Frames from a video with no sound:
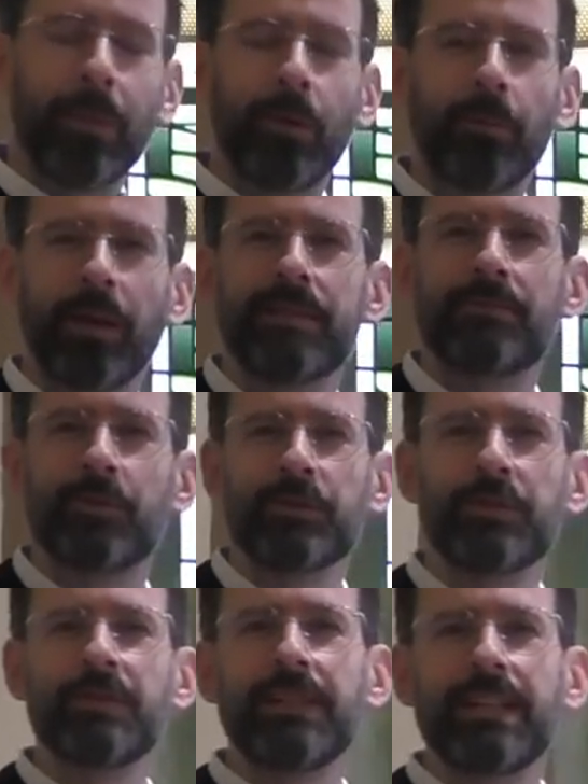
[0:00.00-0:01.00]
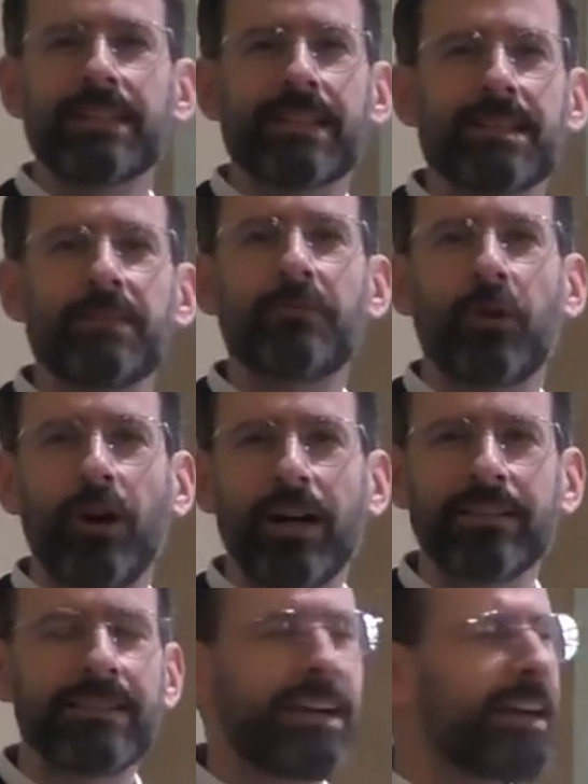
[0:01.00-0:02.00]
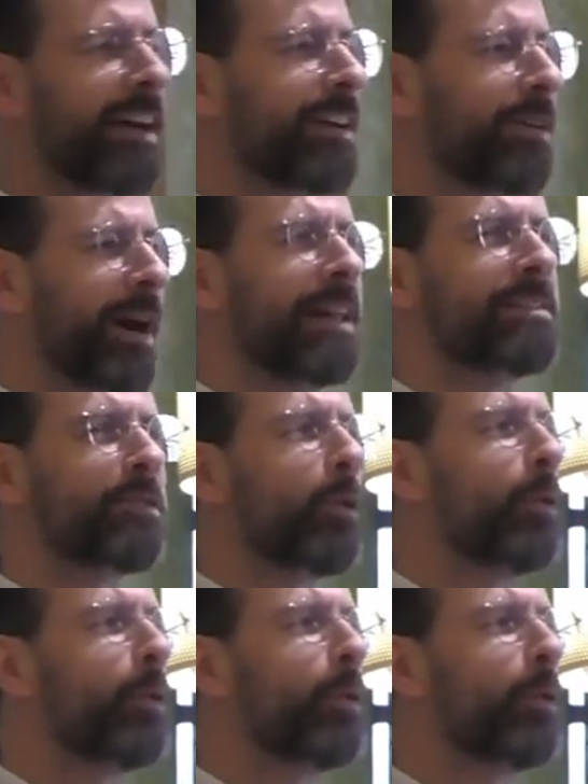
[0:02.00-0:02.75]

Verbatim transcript: Übrigens wussten Sie, dass das Wort als